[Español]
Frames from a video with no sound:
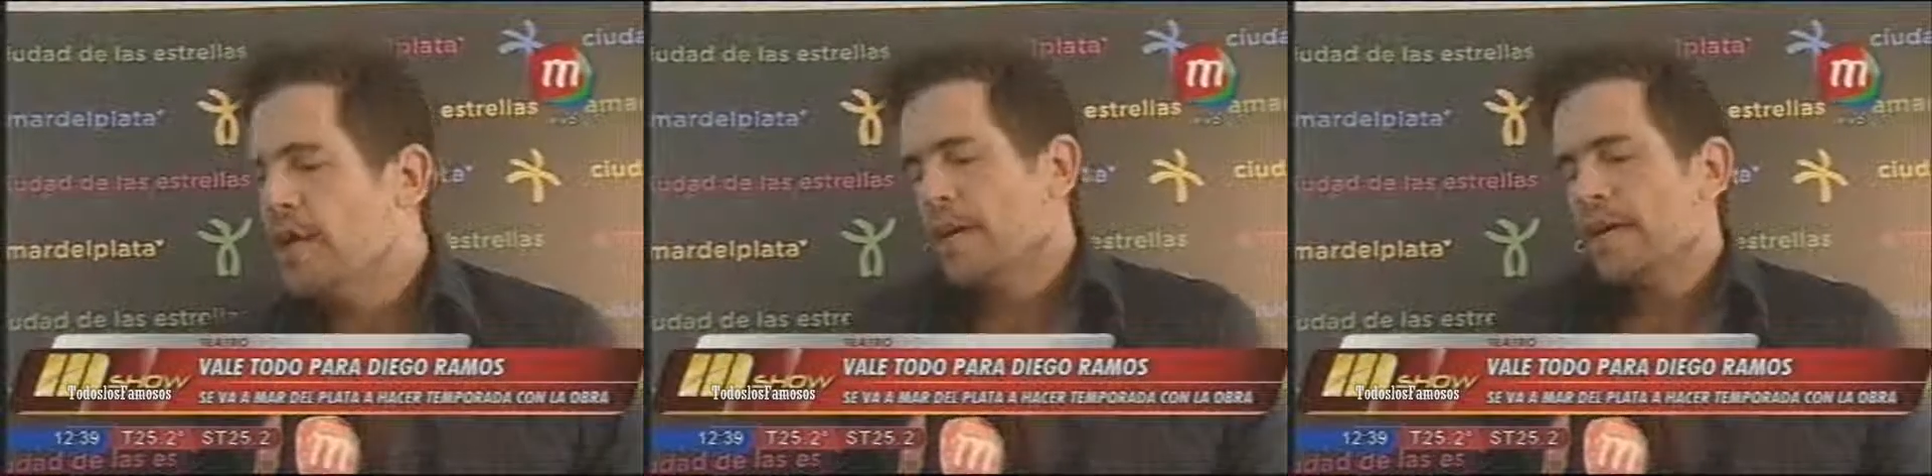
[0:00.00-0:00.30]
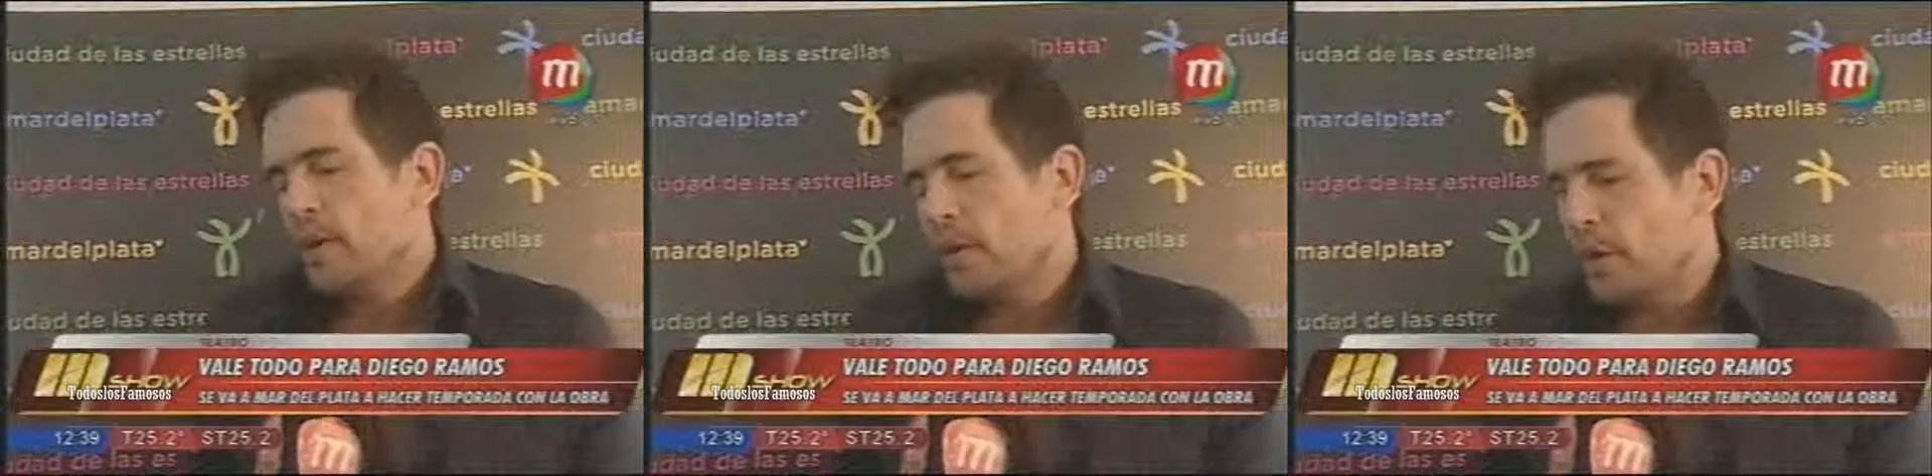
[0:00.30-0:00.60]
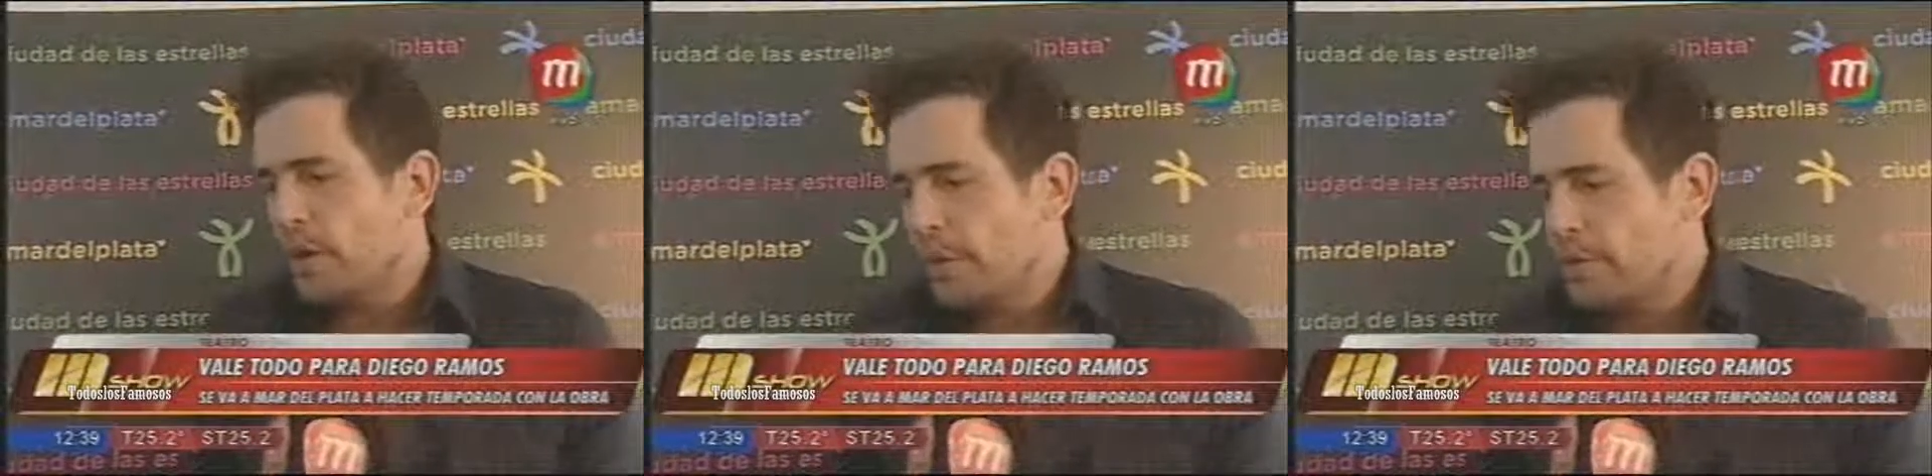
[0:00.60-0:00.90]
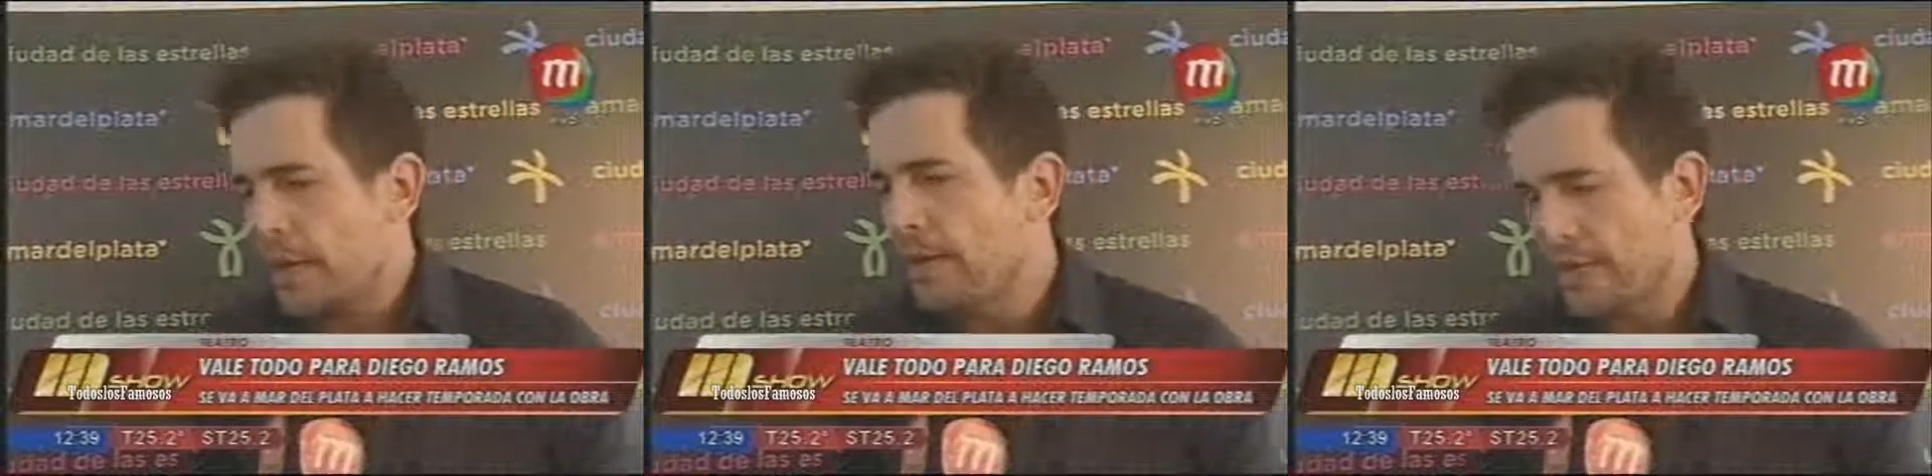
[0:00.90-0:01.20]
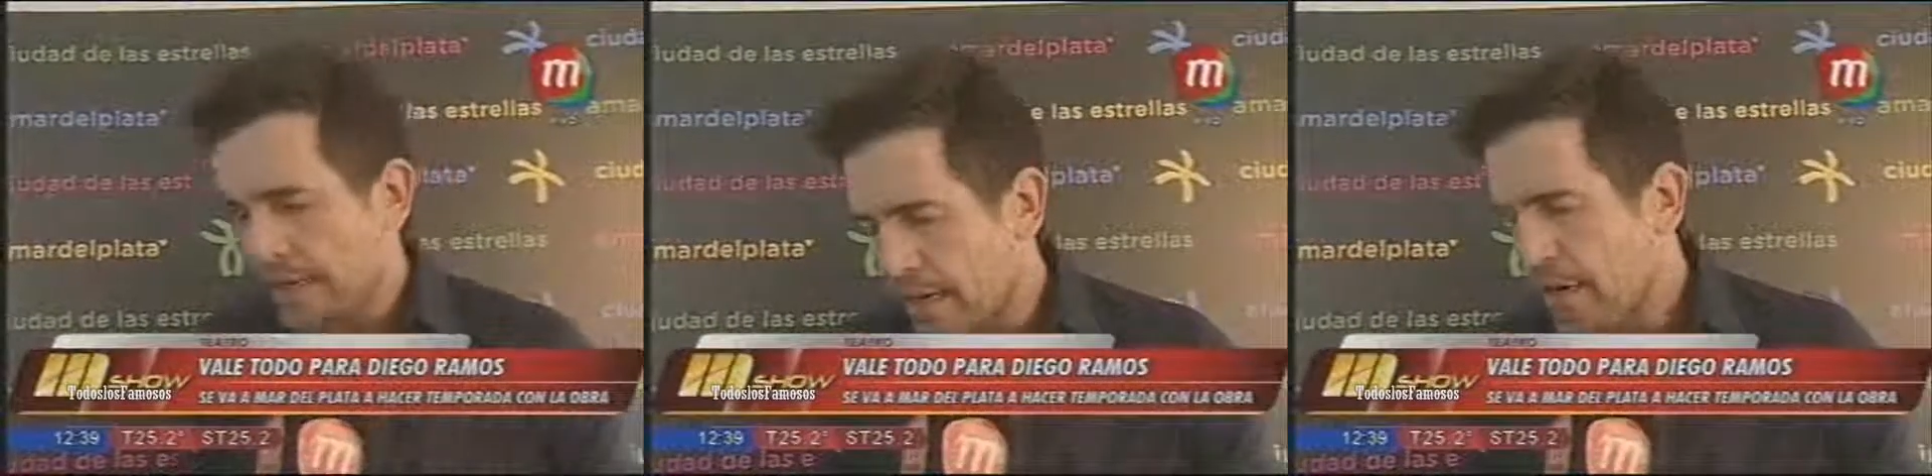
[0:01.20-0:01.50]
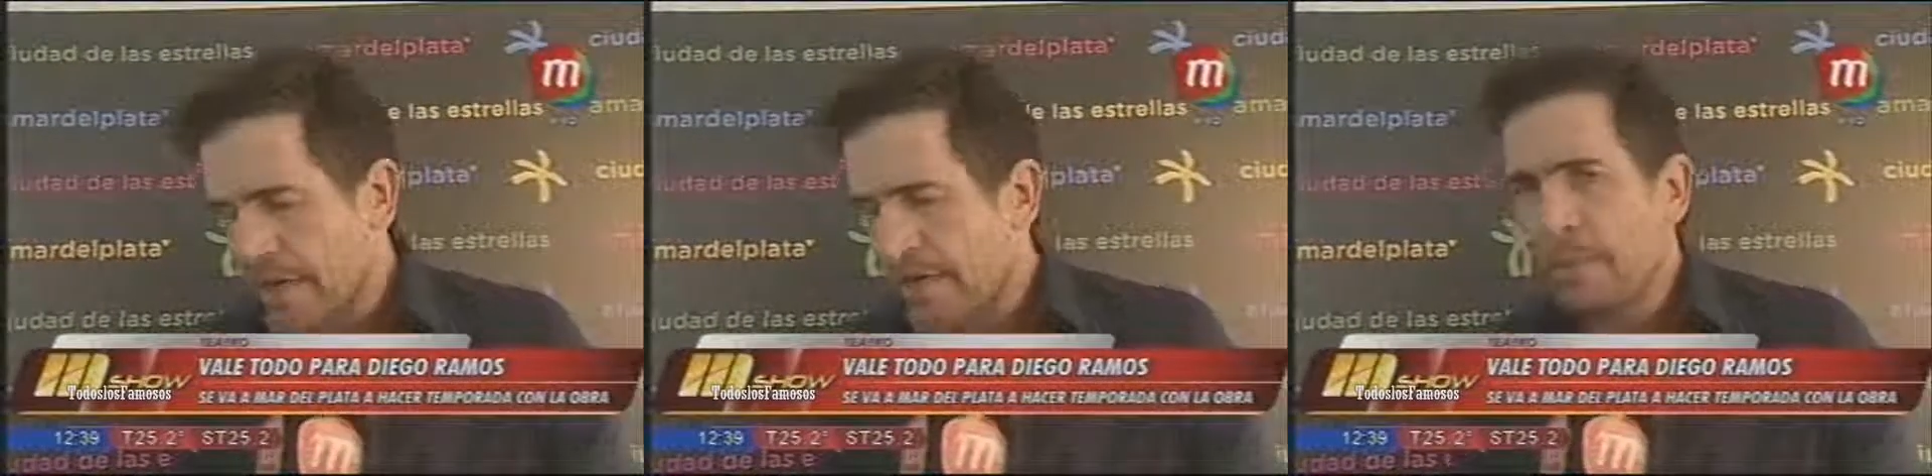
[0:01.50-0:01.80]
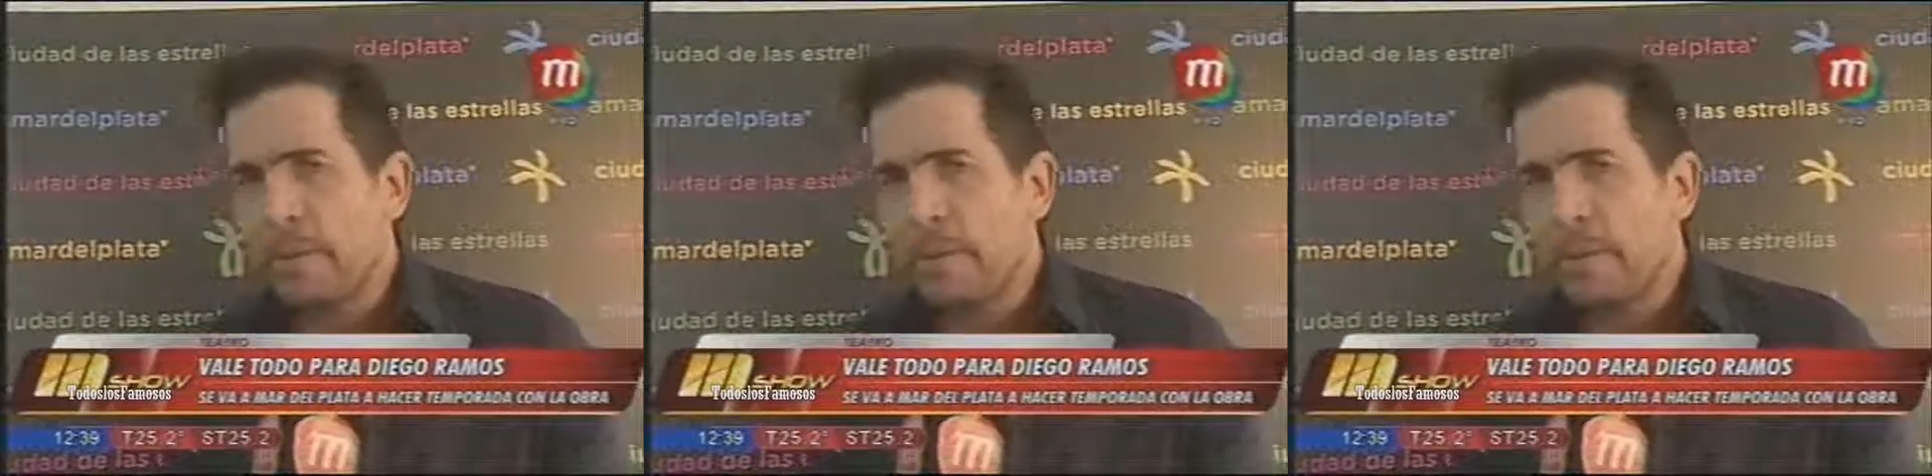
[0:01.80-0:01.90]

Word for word: eso obvio que una compañía musical va a tener orquesta en